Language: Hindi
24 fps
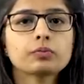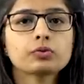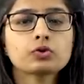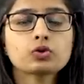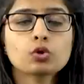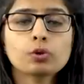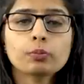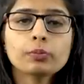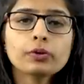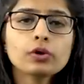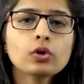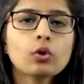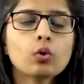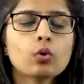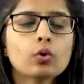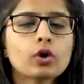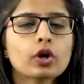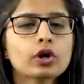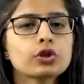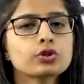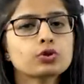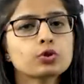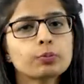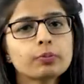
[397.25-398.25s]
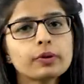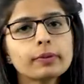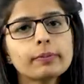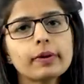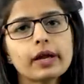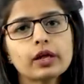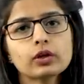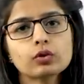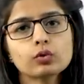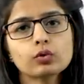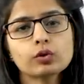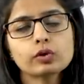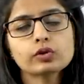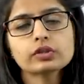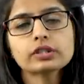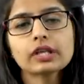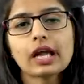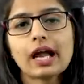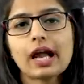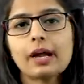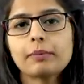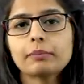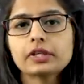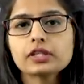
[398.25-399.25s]
जो भी होगा जो भी बैंक होगा उसका
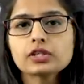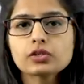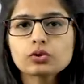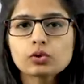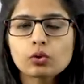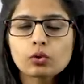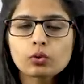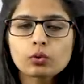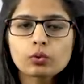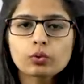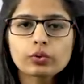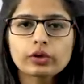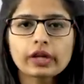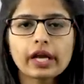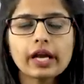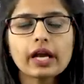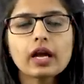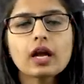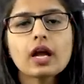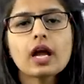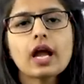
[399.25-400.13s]
एम डी कौन है